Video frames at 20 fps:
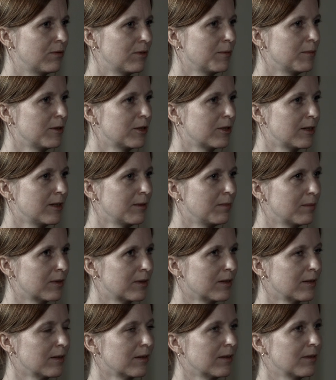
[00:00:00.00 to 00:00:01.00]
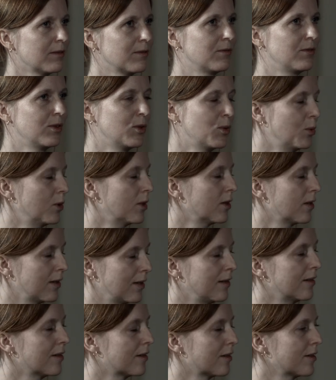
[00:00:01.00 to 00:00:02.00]
für bestimmte Figuren
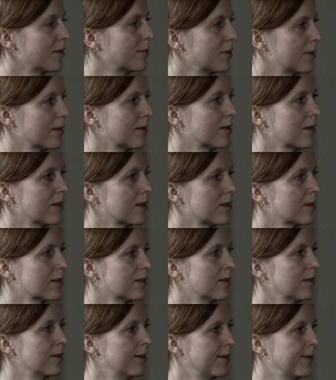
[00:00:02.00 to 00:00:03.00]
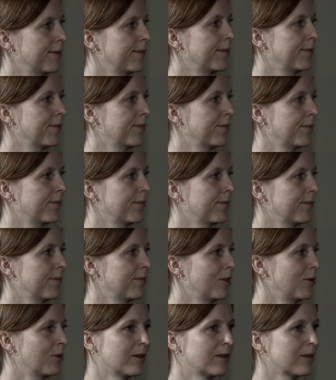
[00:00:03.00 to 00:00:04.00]
innerhalb der Texte.
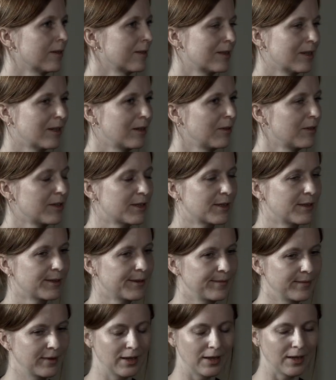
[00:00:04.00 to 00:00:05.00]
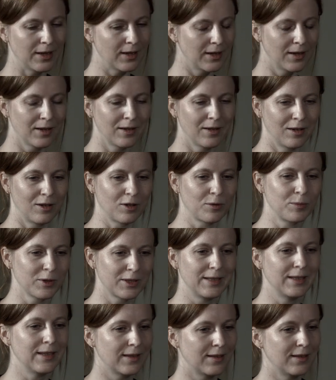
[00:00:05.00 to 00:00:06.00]
Die hören dann teilweise auch
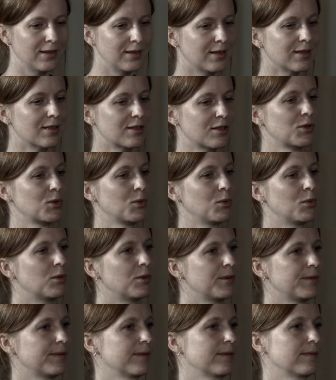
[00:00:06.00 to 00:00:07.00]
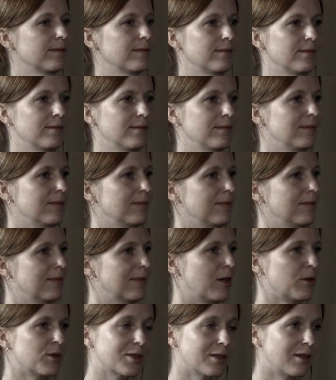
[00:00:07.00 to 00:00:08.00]
Musik, die ich jetzt so
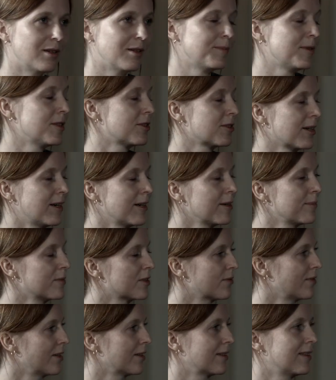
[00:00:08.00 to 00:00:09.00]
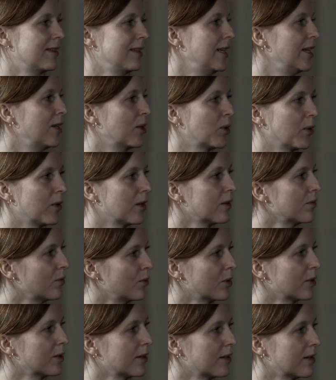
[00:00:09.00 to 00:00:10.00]
außerhalb des Schreibens vielleicht nie hören
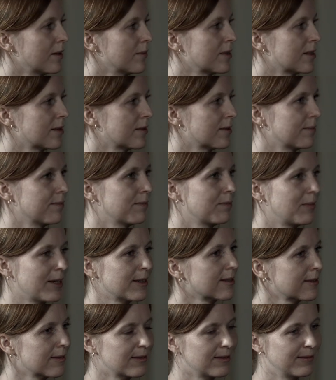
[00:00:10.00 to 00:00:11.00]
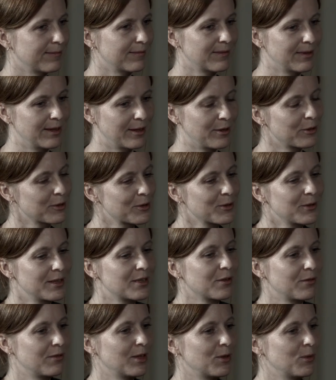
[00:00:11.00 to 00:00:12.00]
würde, aber es passt genau zu
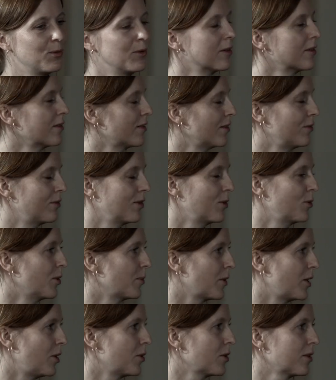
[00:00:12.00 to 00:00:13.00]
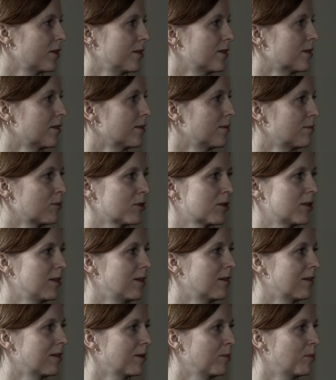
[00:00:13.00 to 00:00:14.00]
dieser Figur und die Figur braucht diese
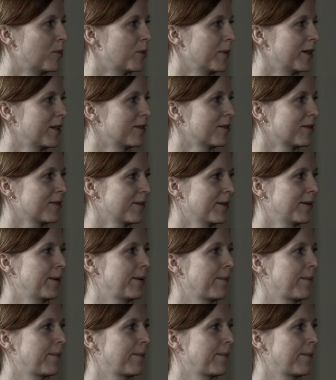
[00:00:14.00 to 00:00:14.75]
Musik in dem Moment.